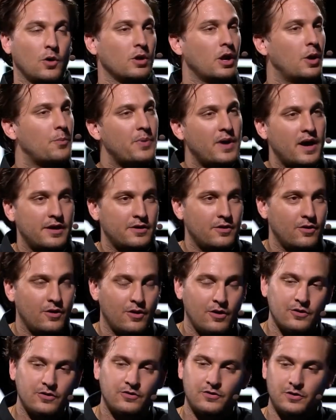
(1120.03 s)
những thứ tương
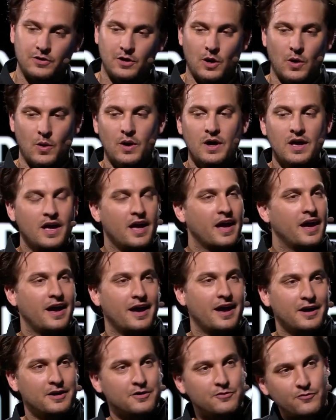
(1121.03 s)
tự
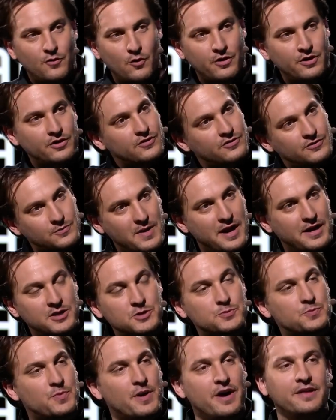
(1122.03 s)
và dòng
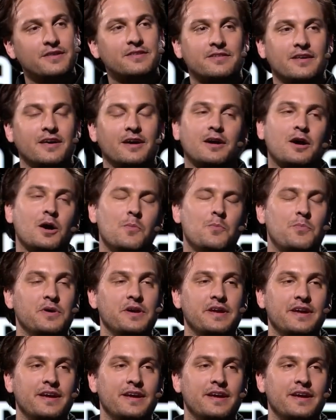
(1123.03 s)
tiền và lợi tức tạo